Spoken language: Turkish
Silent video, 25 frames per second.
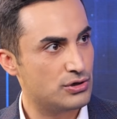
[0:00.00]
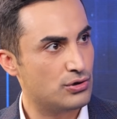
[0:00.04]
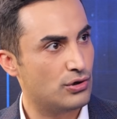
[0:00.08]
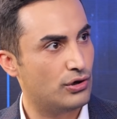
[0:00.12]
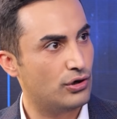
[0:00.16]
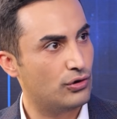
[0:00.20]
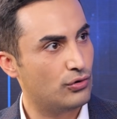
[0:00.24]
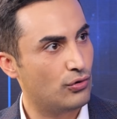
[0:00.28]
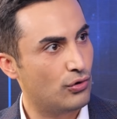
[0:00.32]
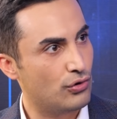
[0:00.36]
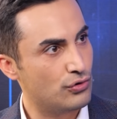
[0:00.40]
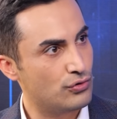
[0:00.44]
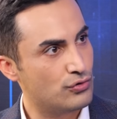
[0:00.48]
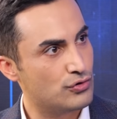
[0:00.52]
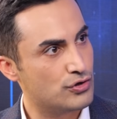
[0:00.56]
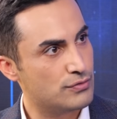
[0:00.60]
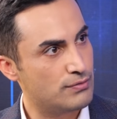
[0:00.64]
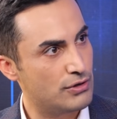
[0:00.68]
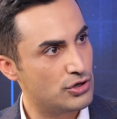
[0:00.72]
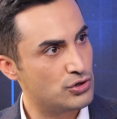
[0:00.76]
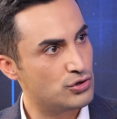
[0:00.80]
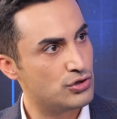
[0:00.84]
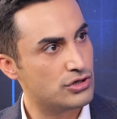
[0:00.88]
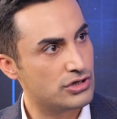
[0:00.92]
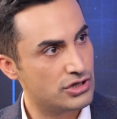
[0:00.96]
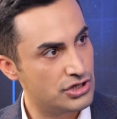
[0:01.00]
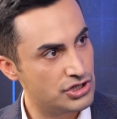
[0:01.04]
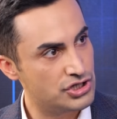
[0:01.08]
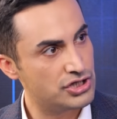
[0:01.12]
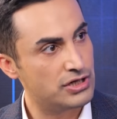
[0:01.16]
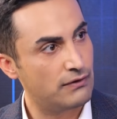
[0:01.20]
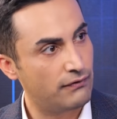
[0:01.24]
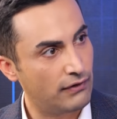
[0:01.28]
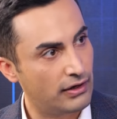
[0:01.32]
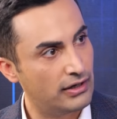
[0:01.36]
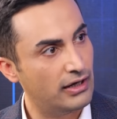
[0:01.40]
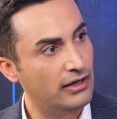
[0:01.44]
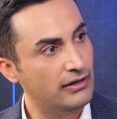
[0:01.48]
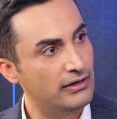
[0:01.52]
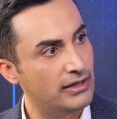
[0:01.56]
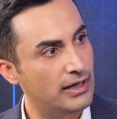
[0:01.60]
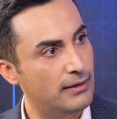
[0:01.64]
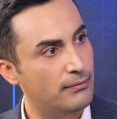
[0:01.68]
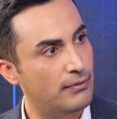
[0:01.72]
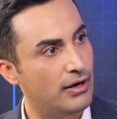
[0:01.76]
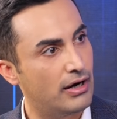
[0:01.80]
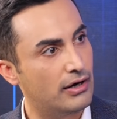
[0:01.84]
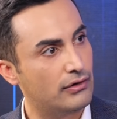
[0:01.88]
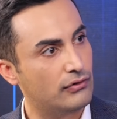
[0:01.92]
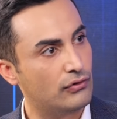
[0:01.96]
sonra 400 500 Tabii, kişi falan
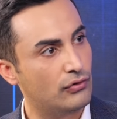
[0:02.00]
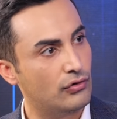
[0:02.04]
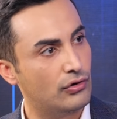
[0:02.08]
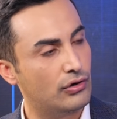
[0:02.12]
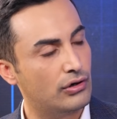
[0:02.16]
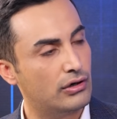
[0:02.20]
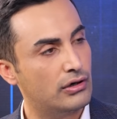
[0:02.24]
diye artan, artıyor.